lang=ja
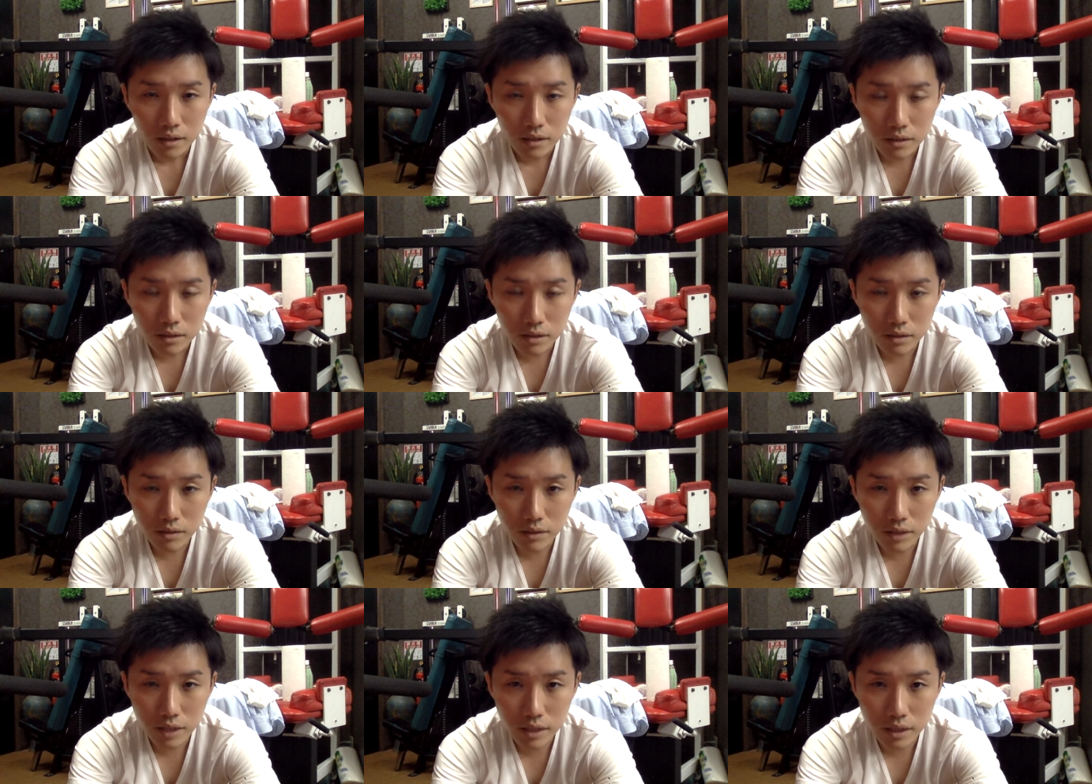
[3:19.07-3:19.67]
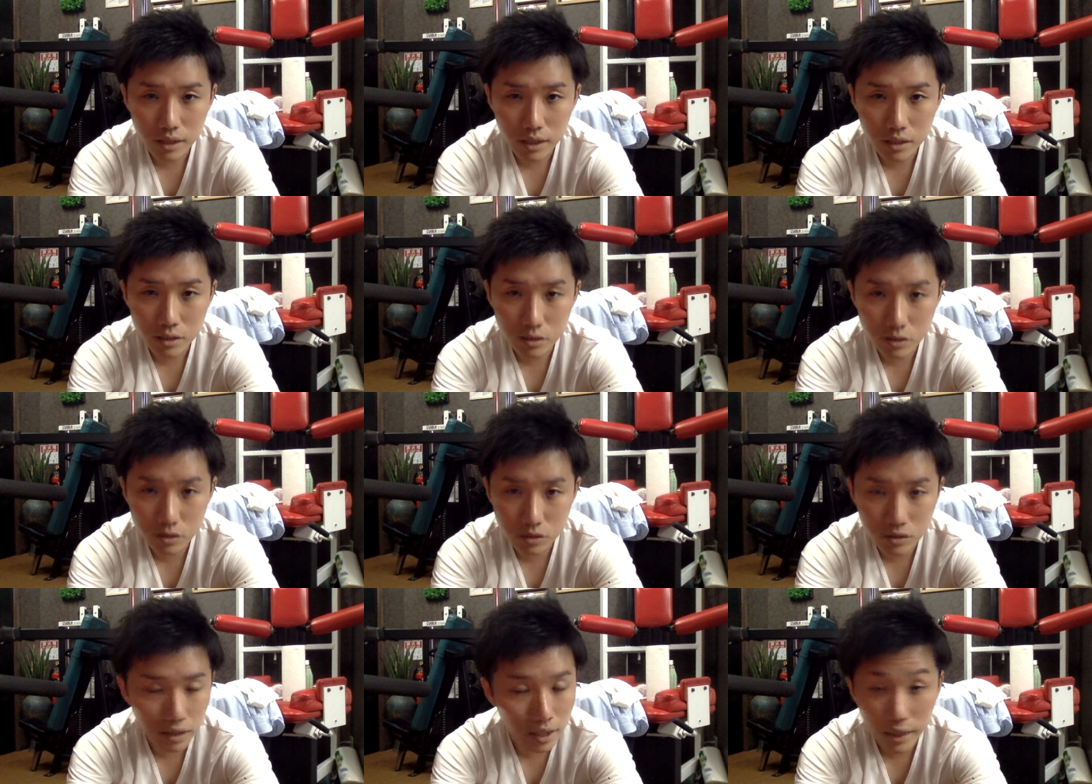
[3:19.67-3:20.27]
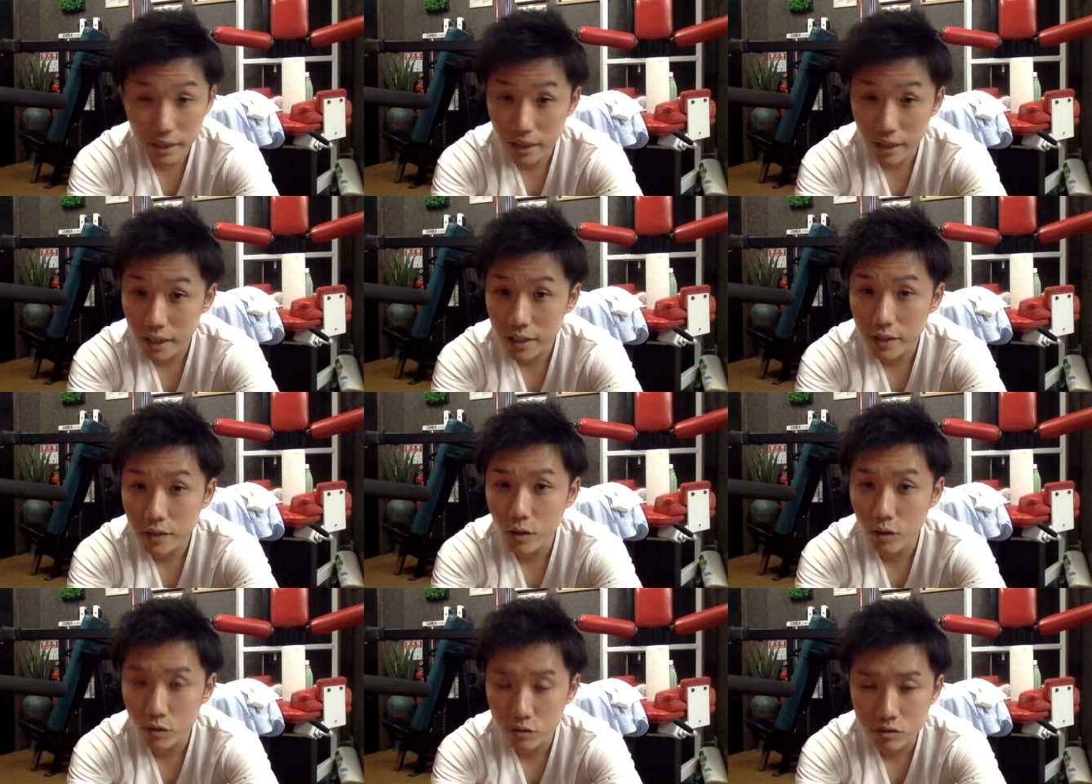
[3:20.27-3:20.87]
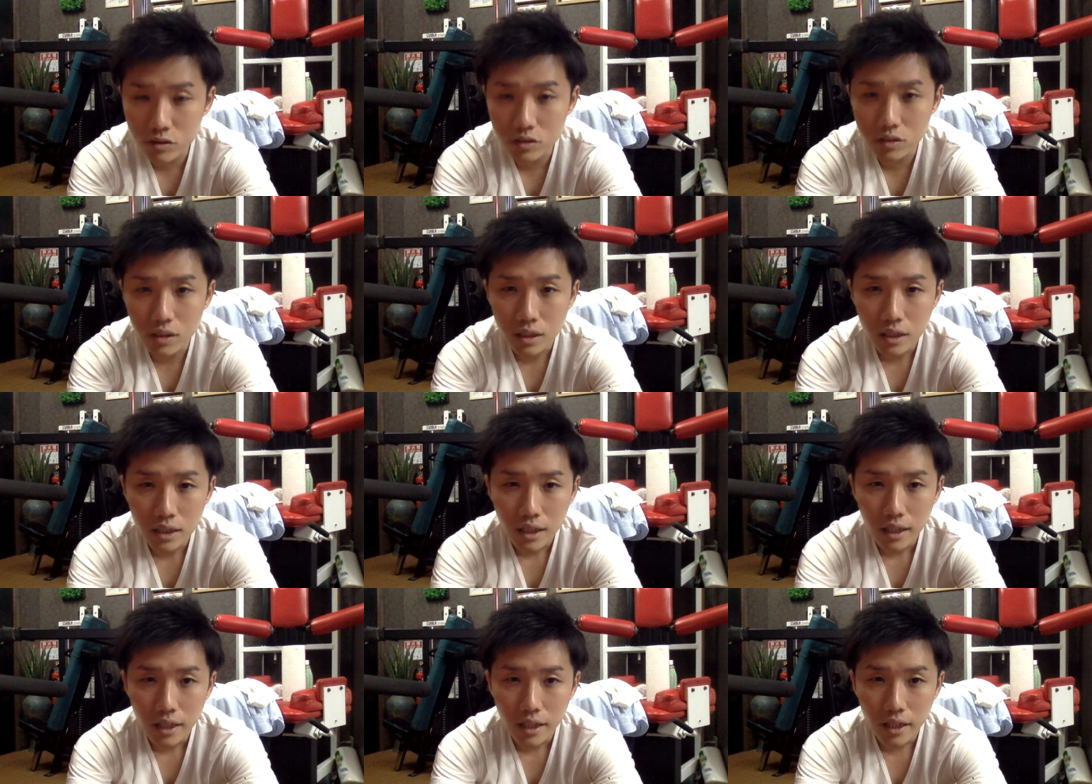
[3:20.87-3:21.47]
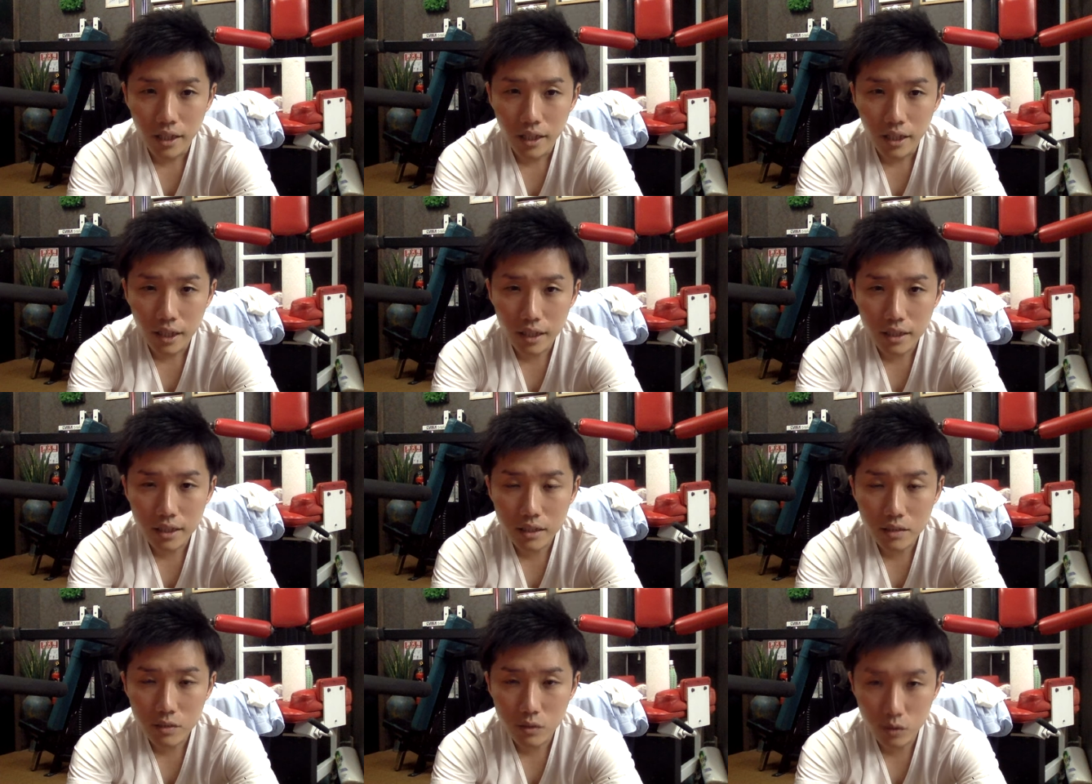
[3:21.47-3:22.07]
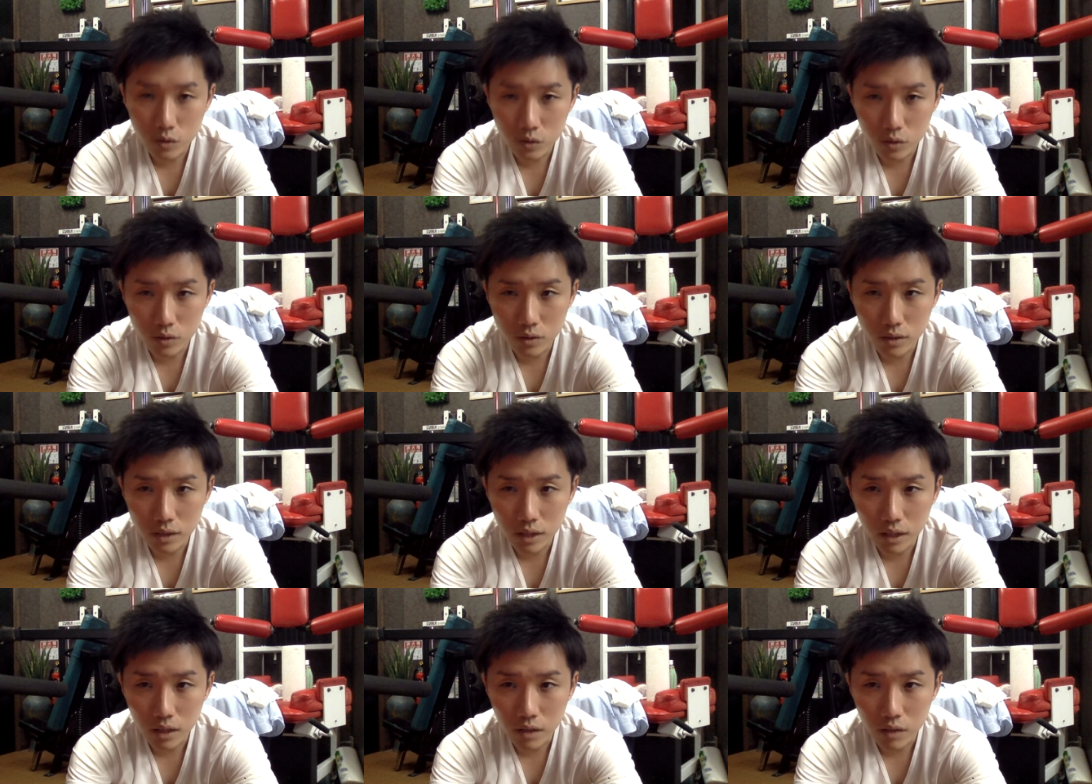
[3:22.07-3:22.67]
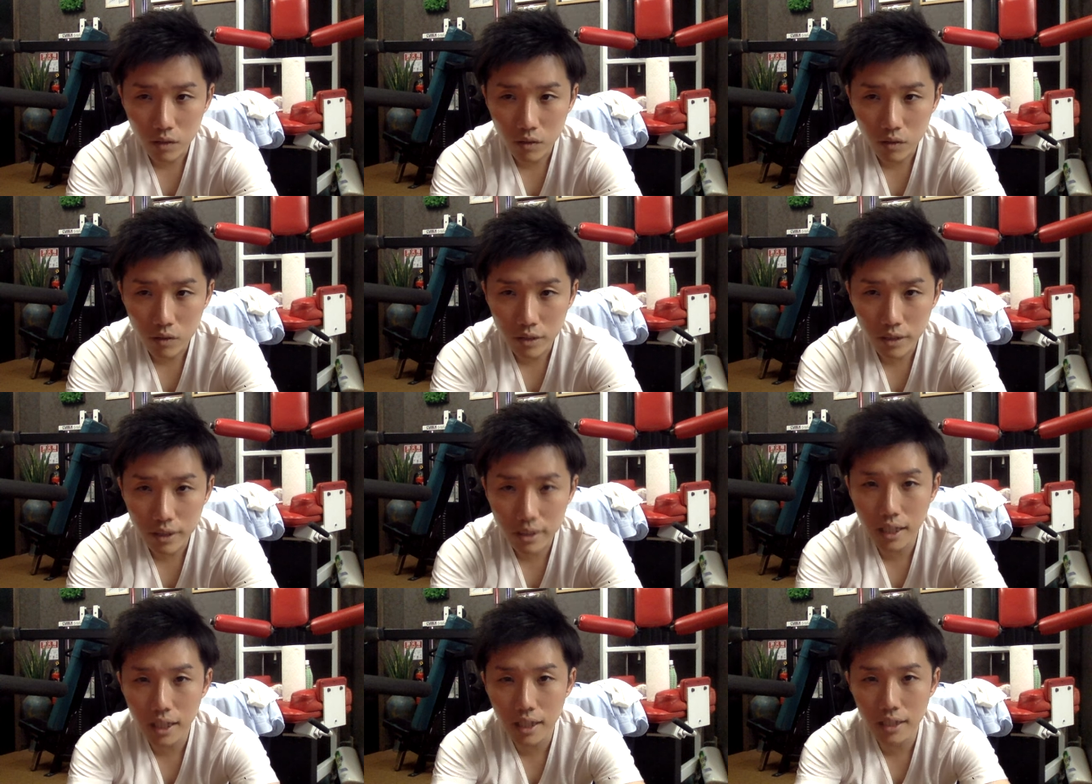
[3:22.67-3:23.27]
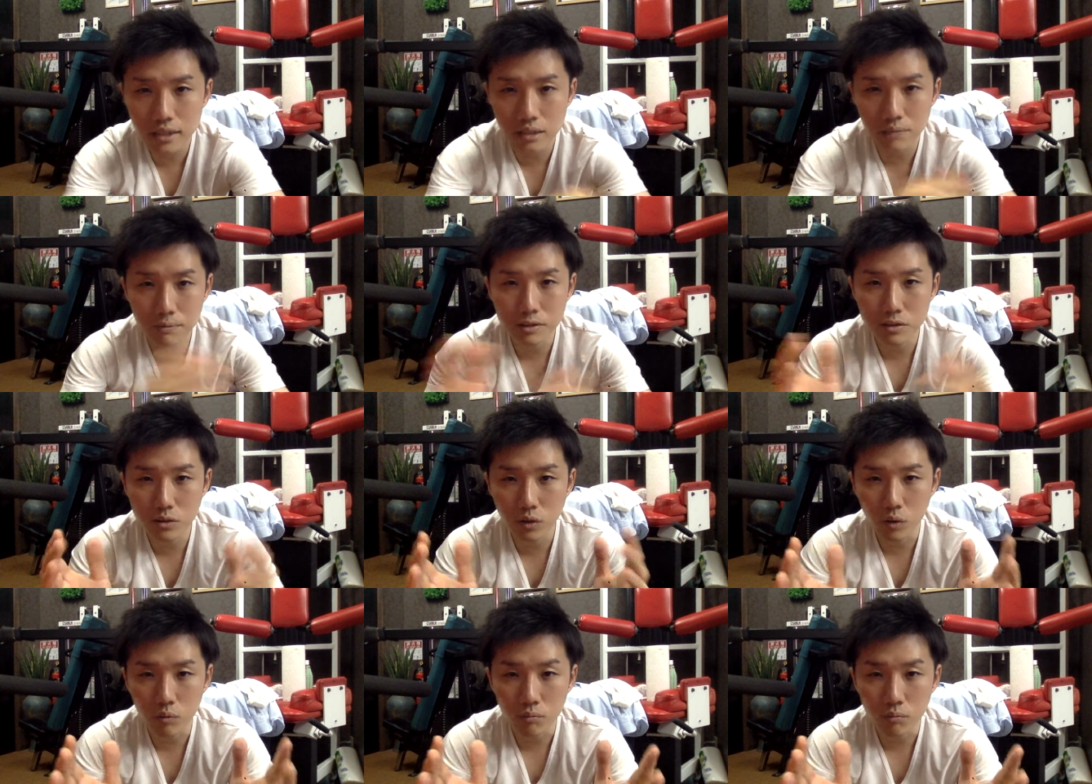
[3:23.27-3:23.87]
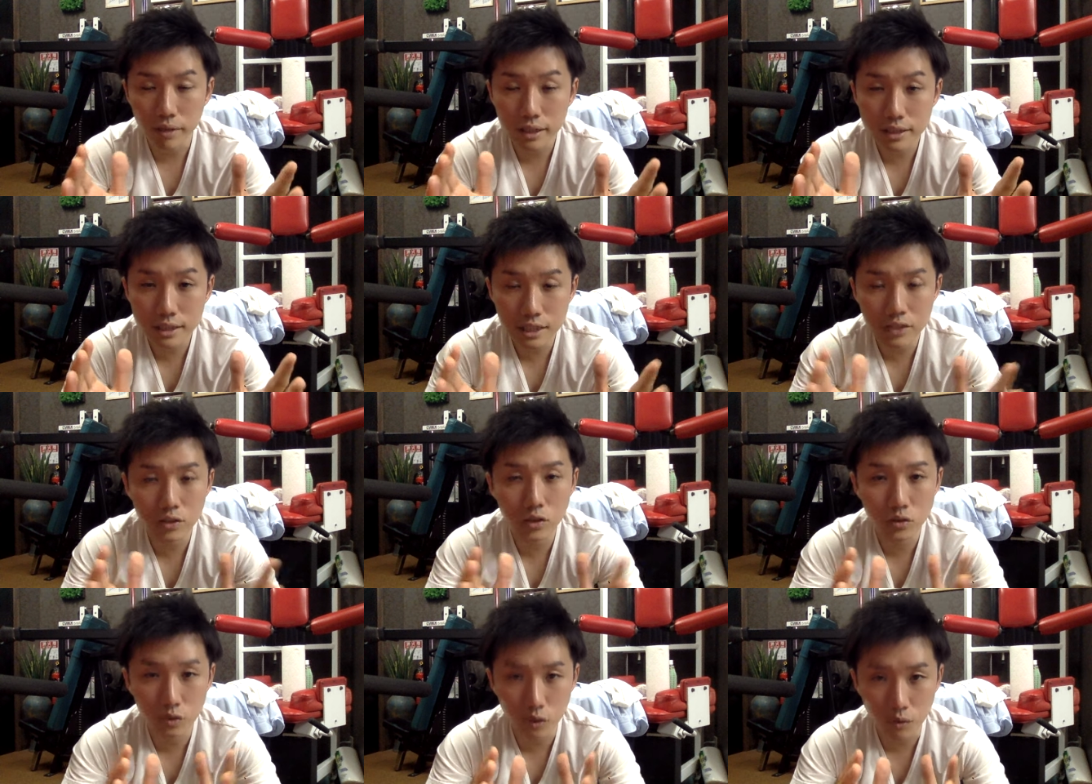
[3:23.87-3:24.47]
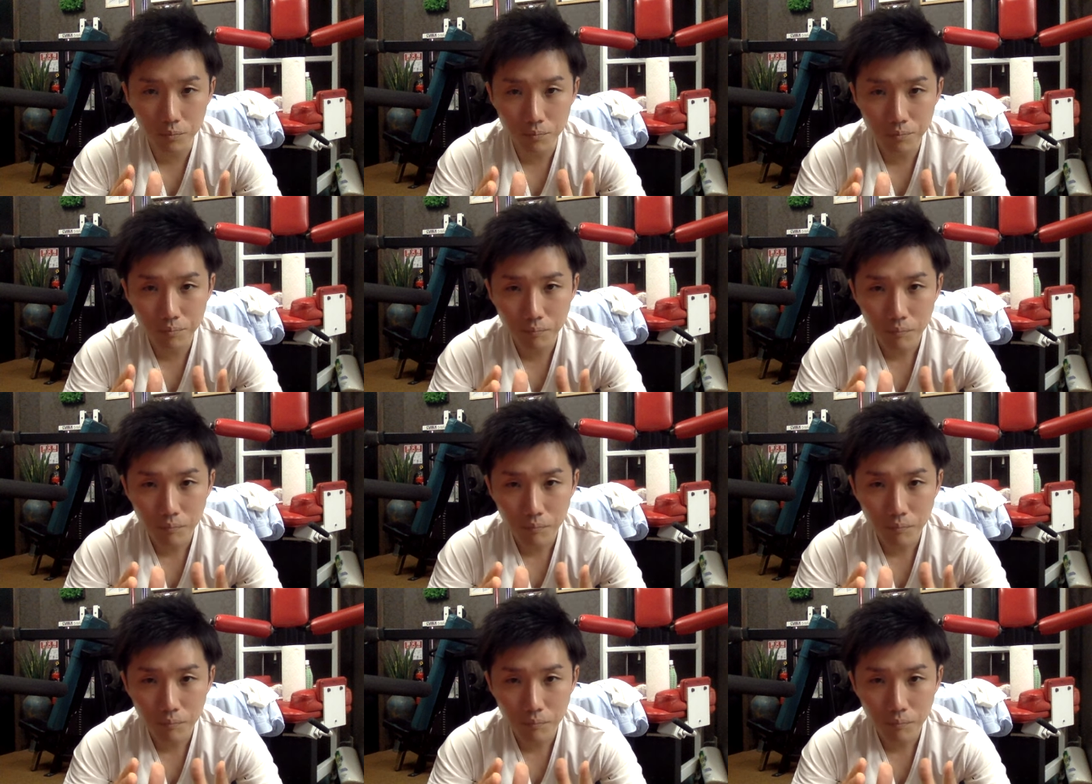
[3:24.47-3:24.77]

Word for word: なので、結局、え結局、えやってることといったら、本当に1ヶ月で見ると、めっちゃちょっと。